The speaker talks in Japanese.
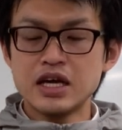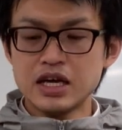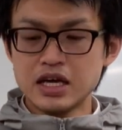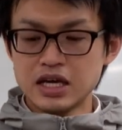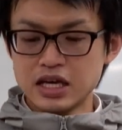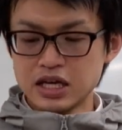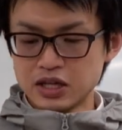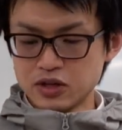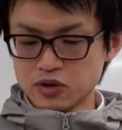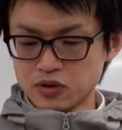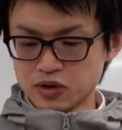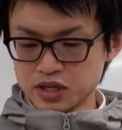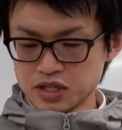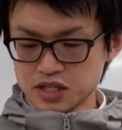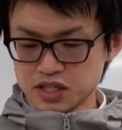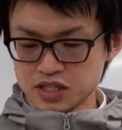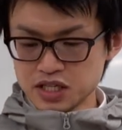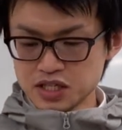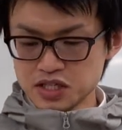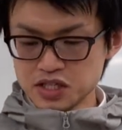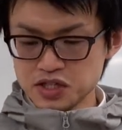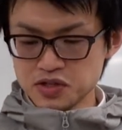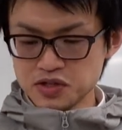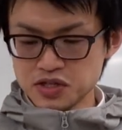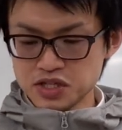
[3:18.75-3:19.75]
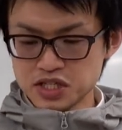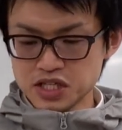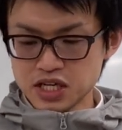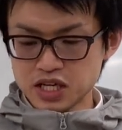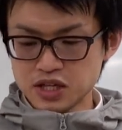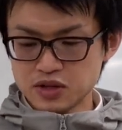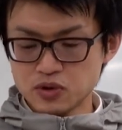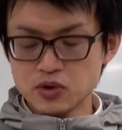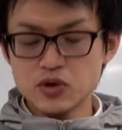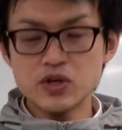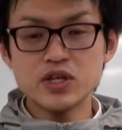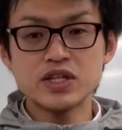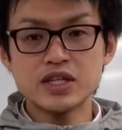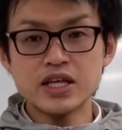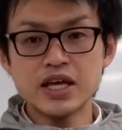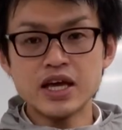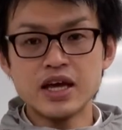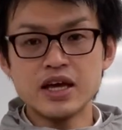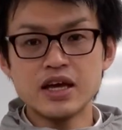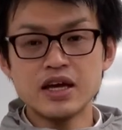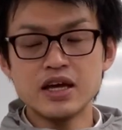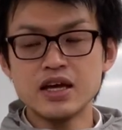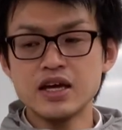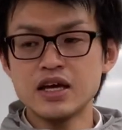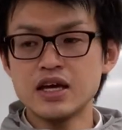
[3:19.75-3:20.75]
えー、残りにせんにじゅういちねん解い
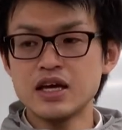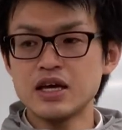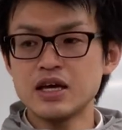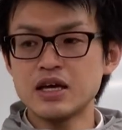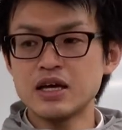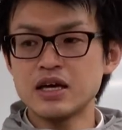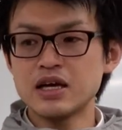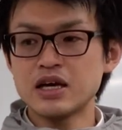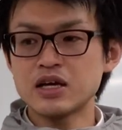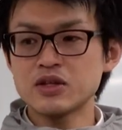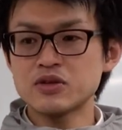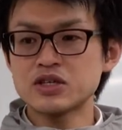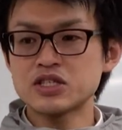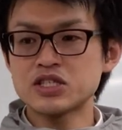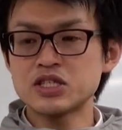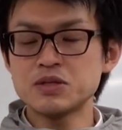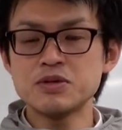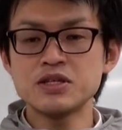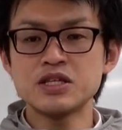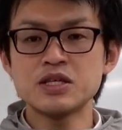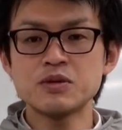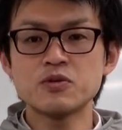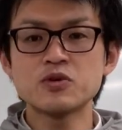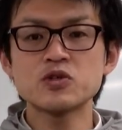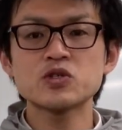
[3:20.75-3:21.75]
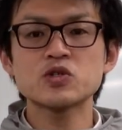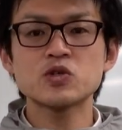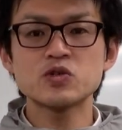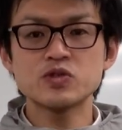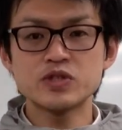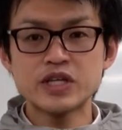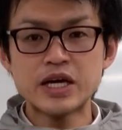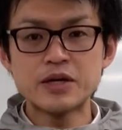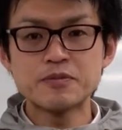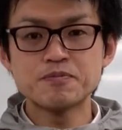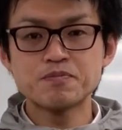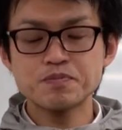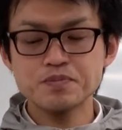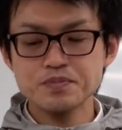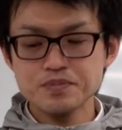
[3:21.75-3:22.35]
て、えー、あとは シービーティー 申し込んで、